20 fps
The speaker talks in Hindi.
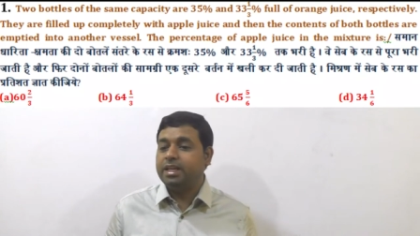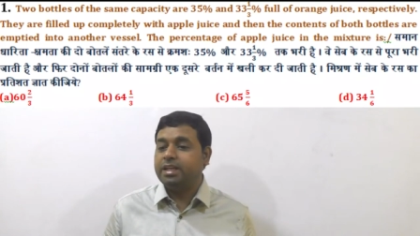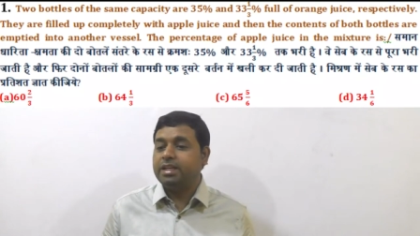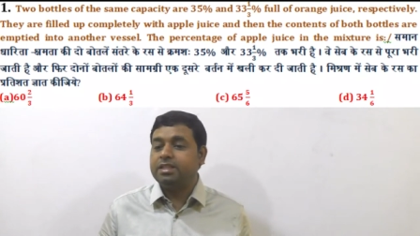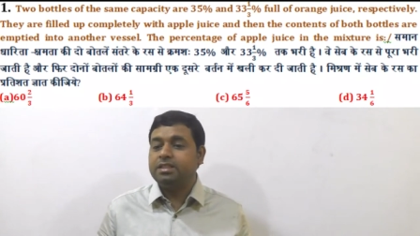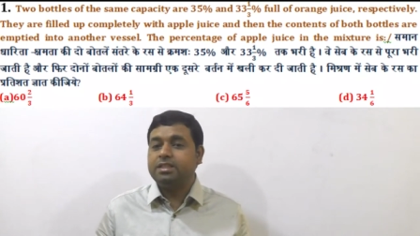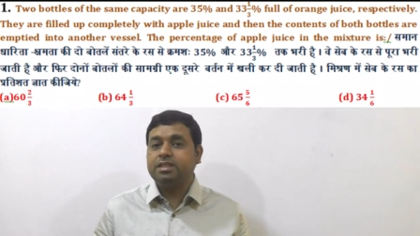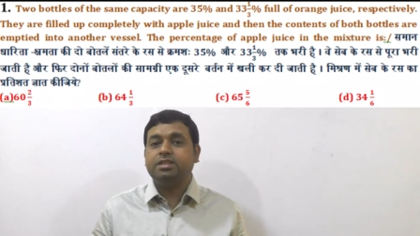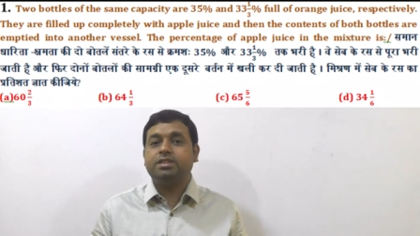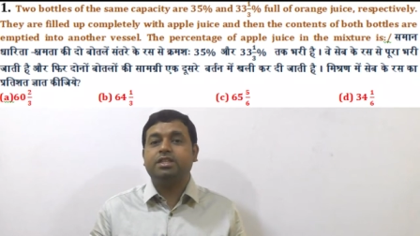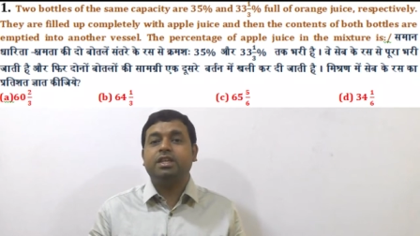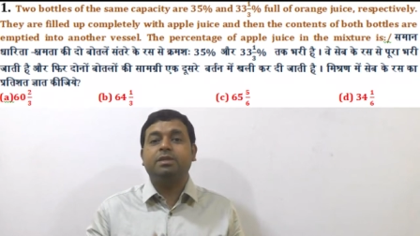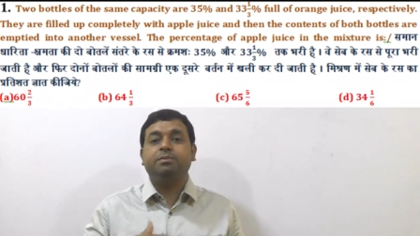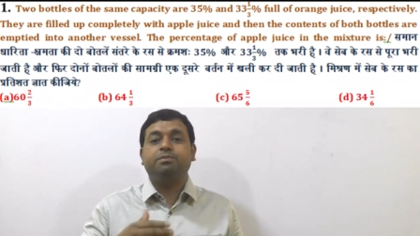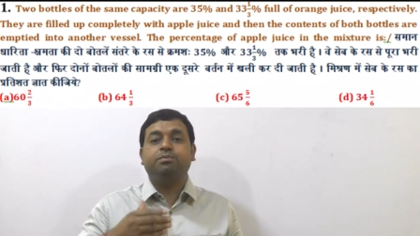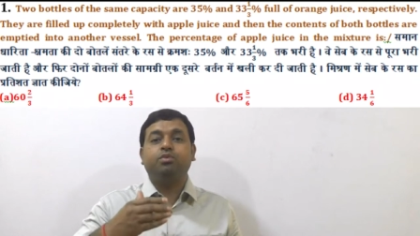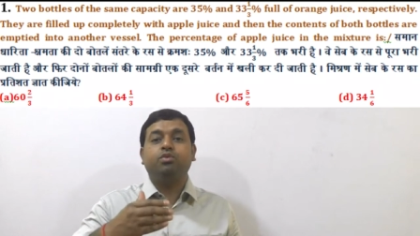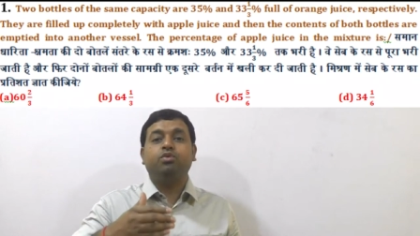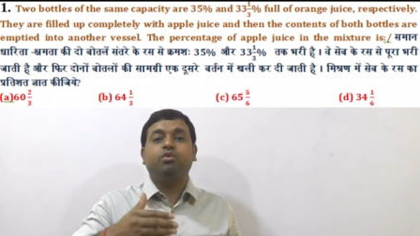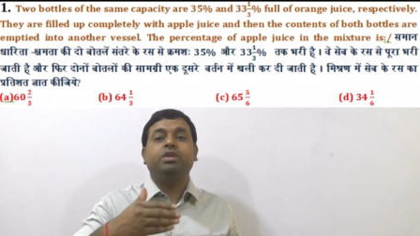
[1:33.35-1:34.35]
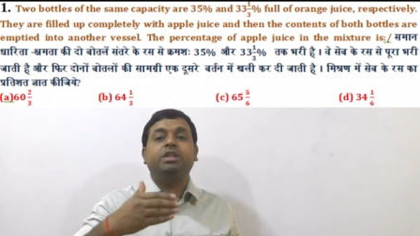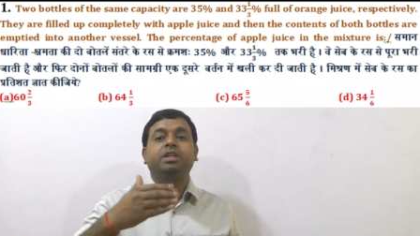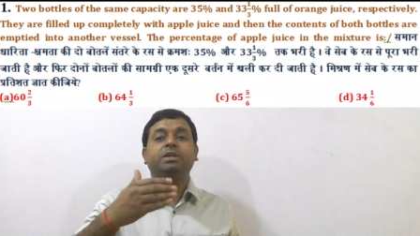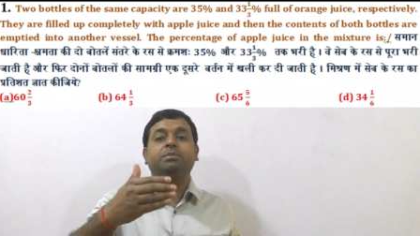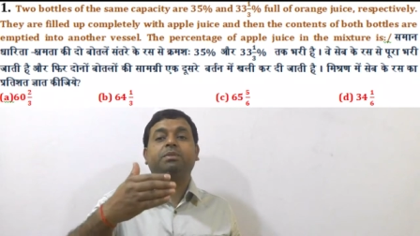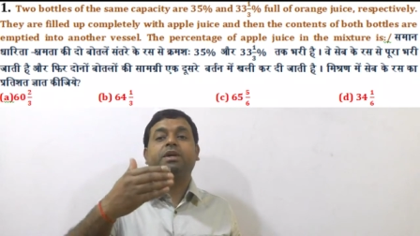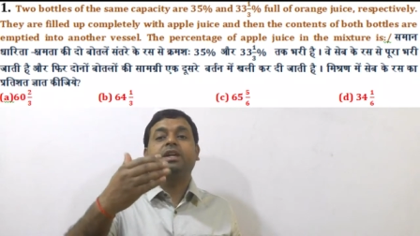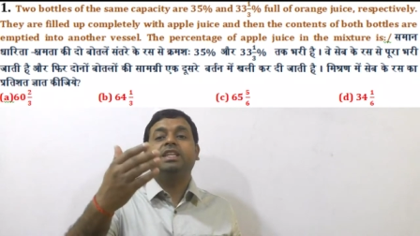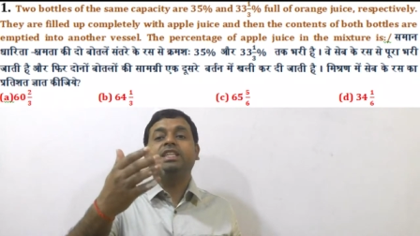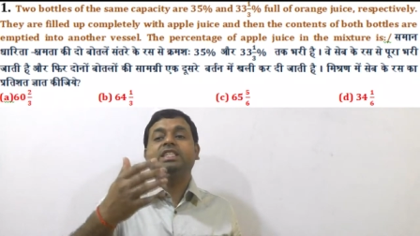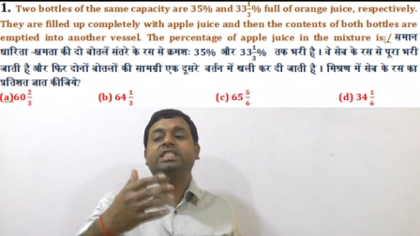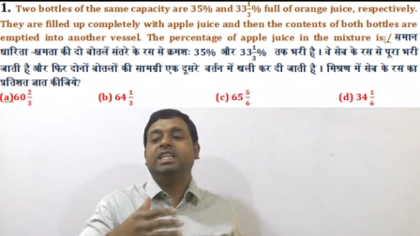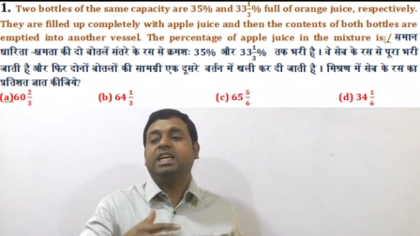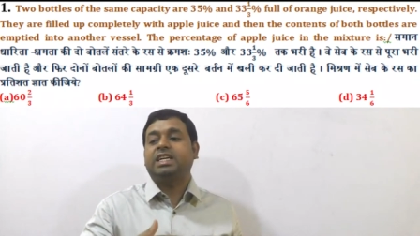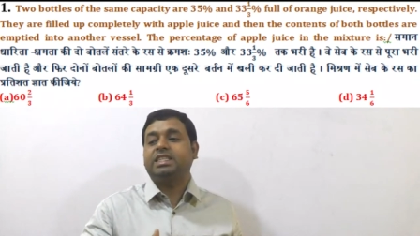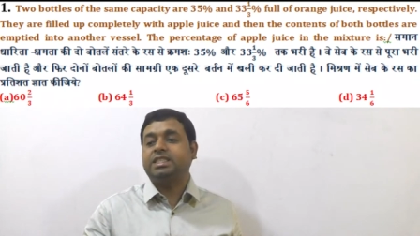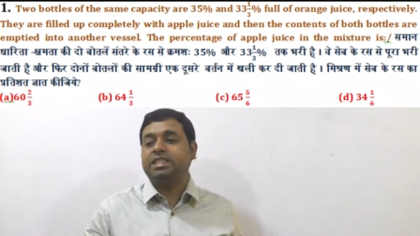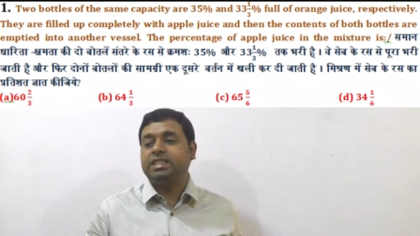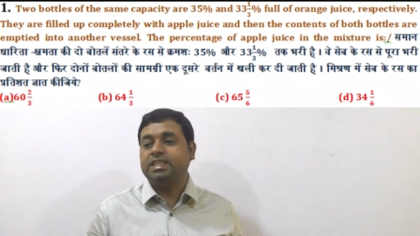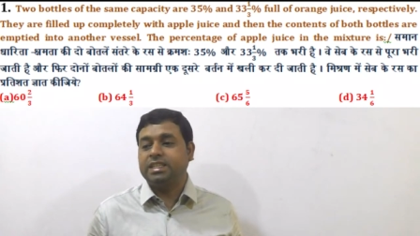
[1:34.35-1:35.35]
रस से पूरी भरी
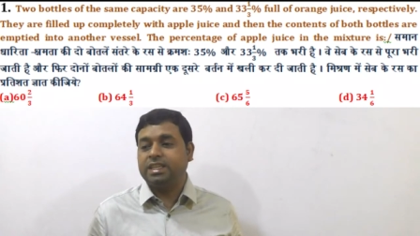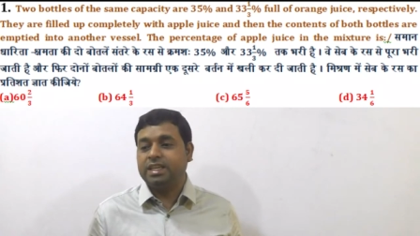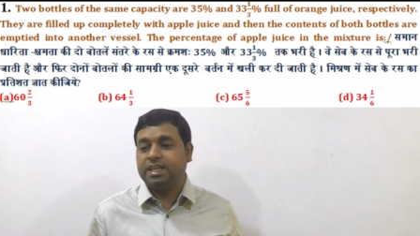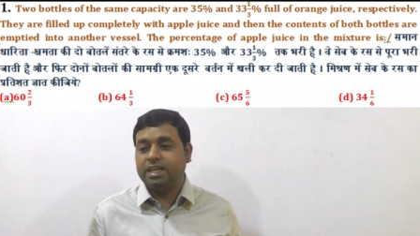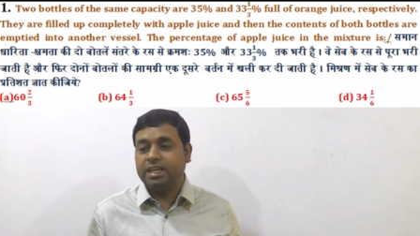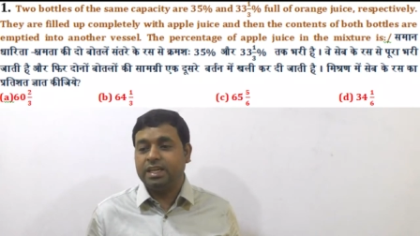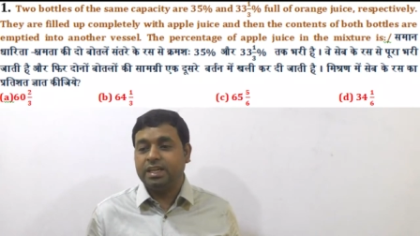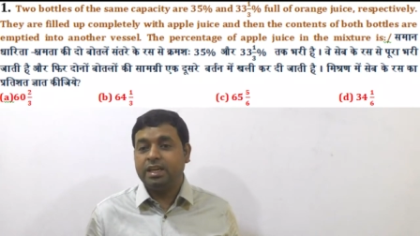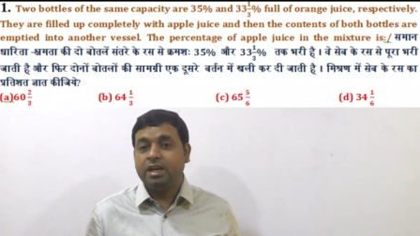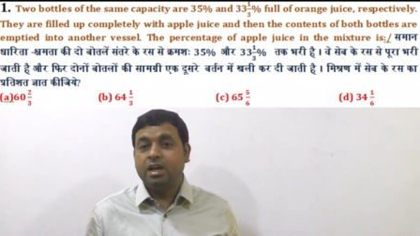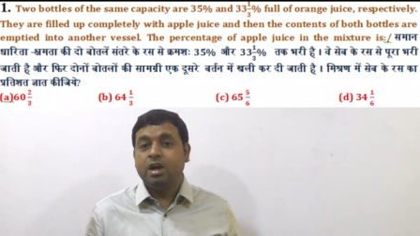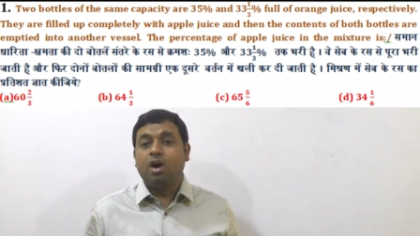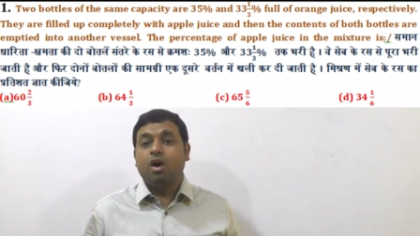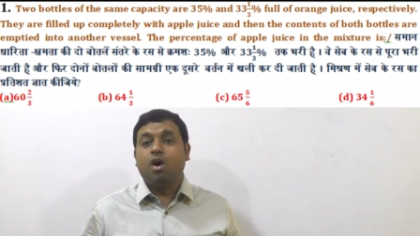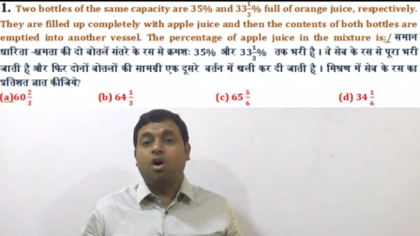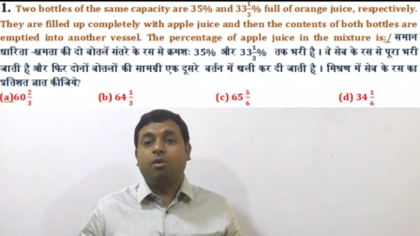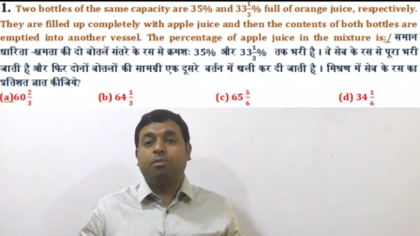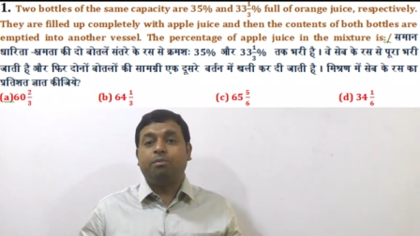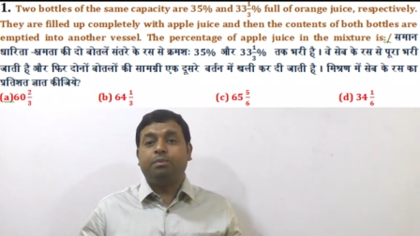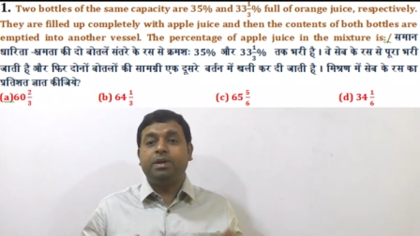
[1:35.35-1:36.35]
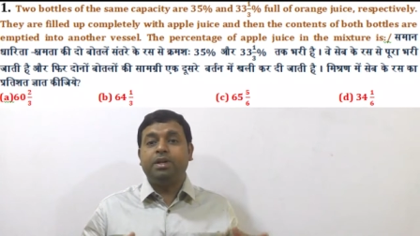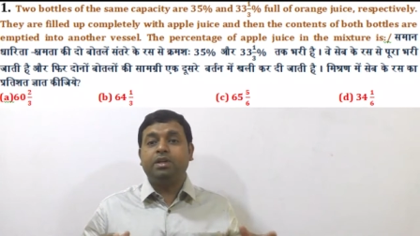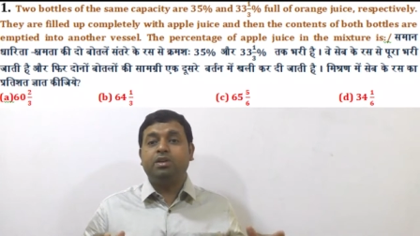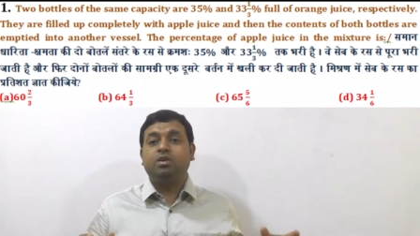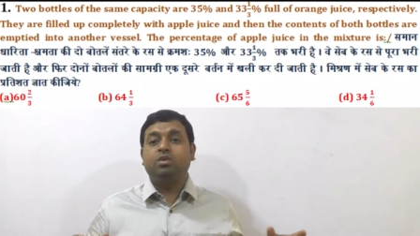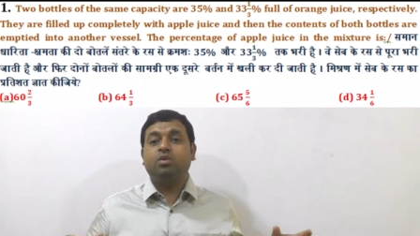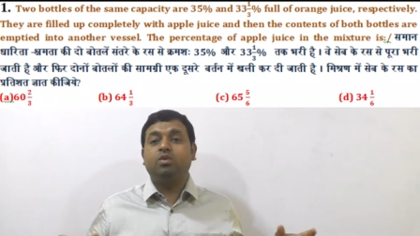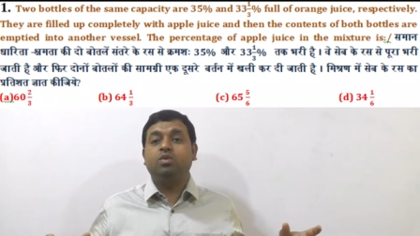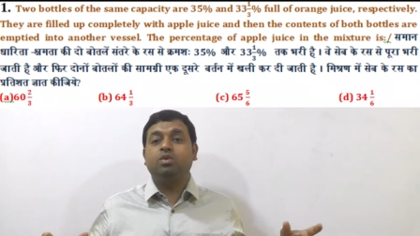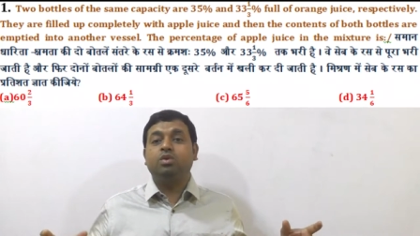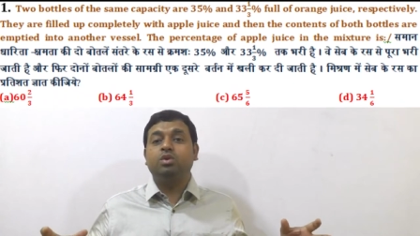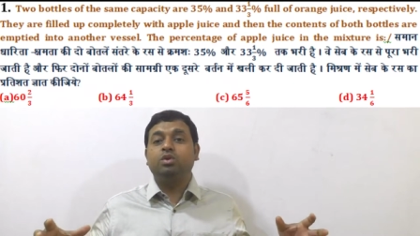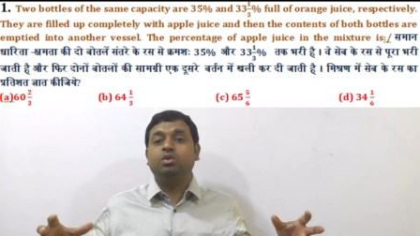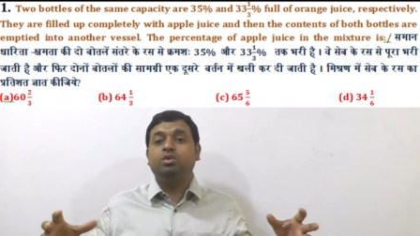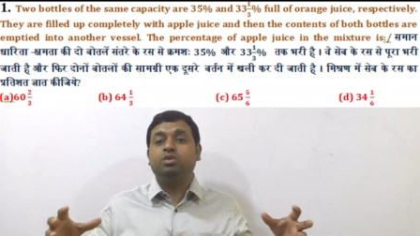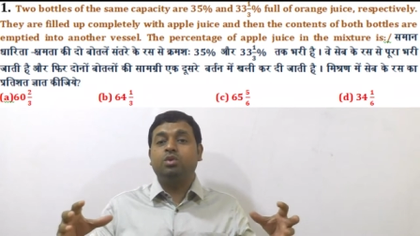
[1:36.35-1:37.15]
जाती हैं और फिर उन